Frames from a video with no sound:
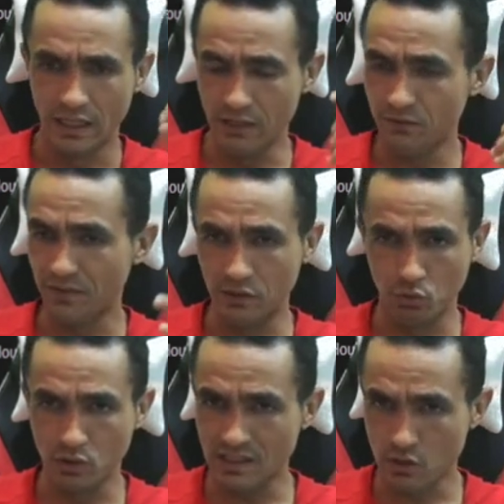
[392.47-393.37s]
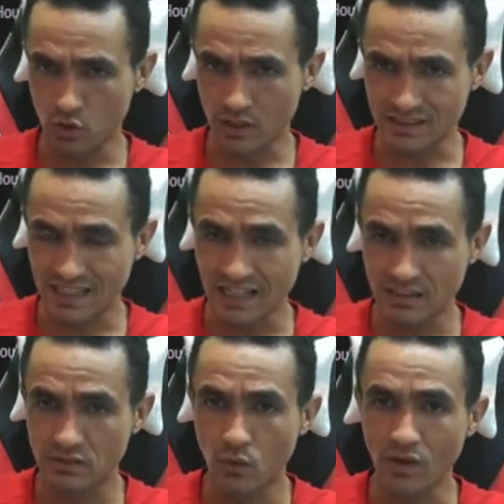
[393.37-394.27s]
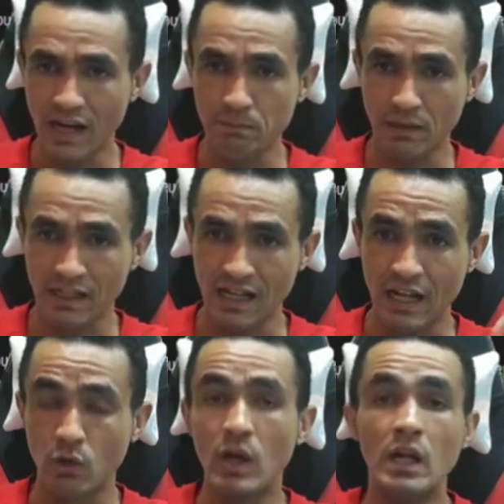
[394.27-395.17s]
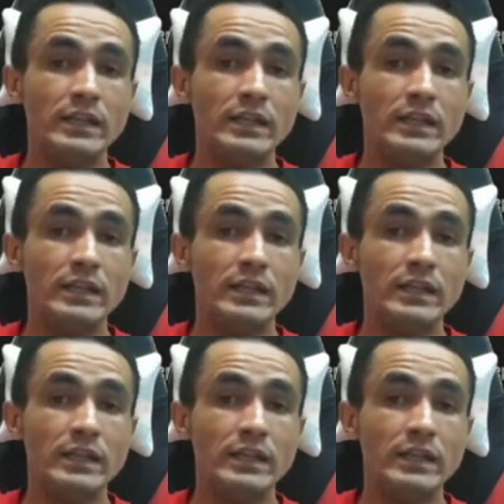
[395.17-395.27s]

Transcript: Enfim, todas as outras cartas vão cair pra caralho.